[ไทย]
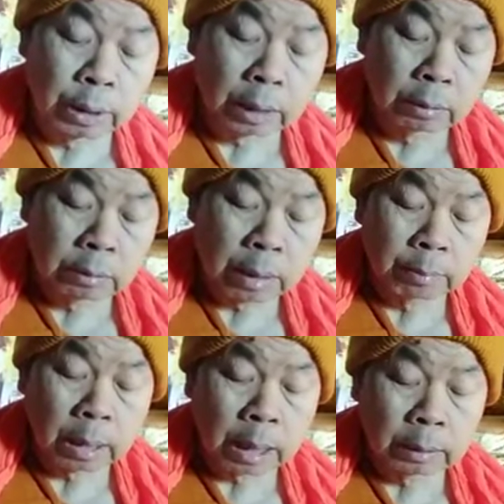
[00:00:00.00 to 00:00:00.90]
ยัน
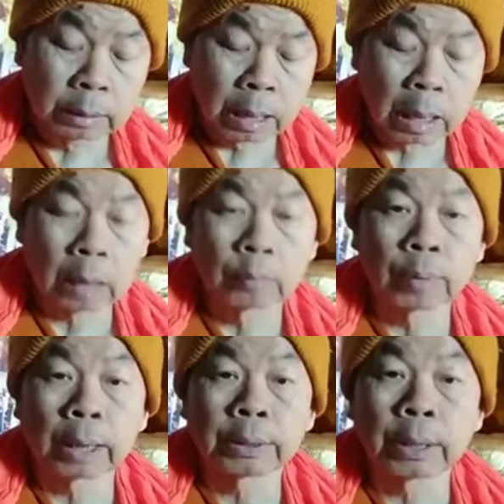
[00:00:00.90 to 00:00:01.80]
ทำงานทาง
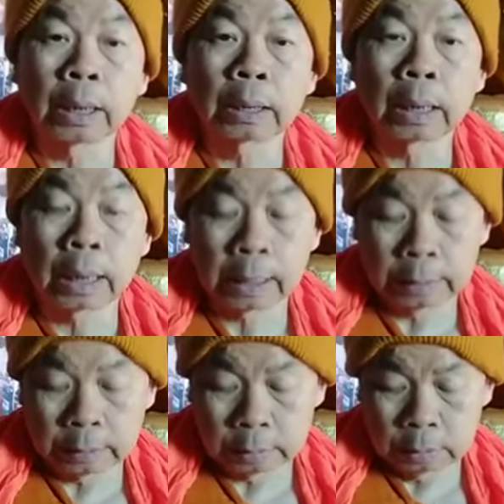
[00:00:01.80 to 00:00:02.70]
วาจากาย
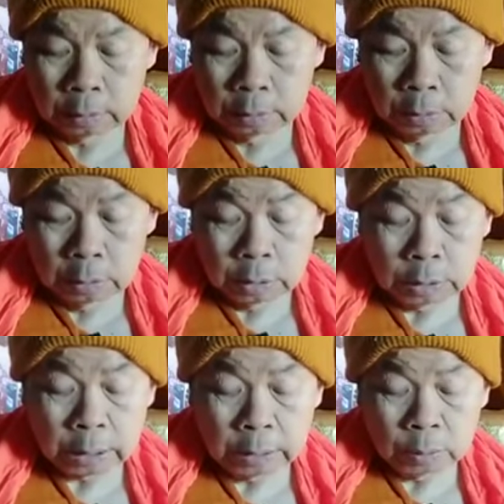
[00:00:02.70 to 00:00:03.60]

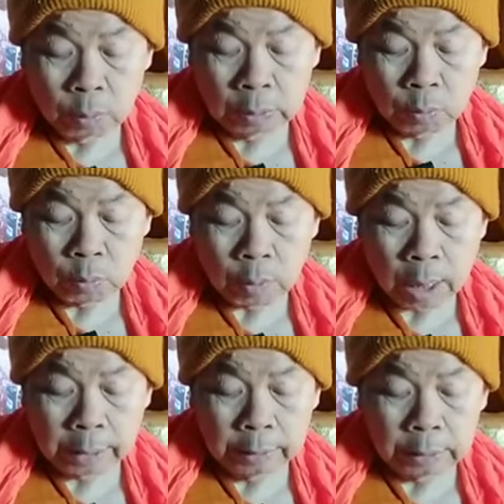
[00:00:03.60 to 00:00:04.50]
ใจขวนขวา
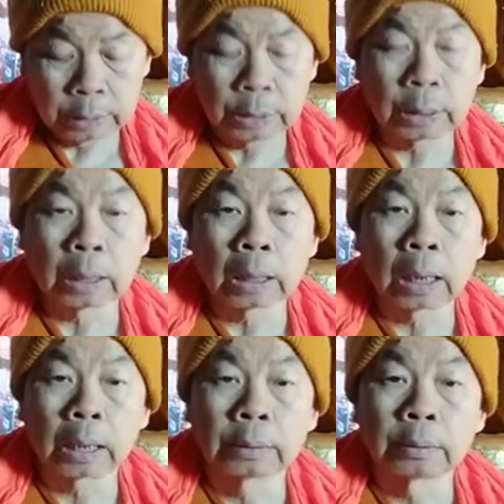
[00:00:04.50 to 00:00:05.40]
ยกิจ
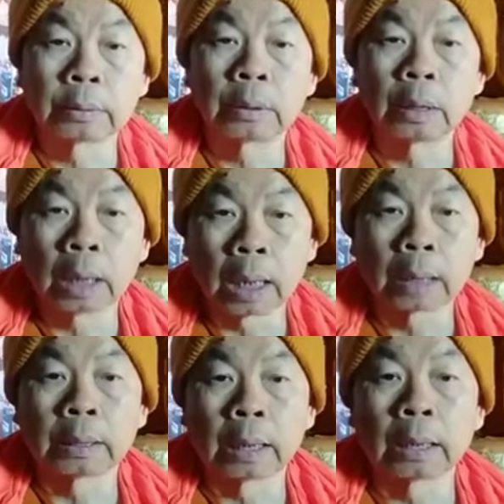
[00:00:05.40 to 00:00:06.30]
การงาน
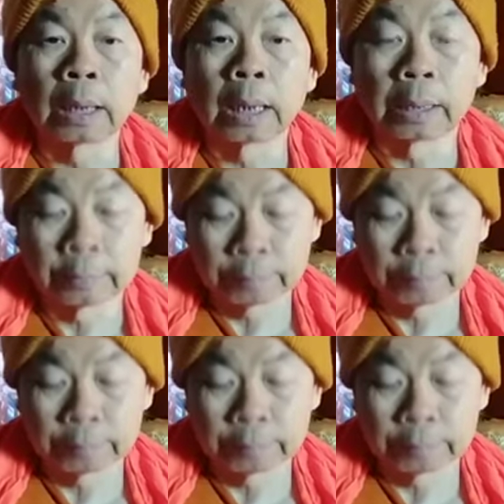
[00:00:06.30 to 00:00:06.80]
นานา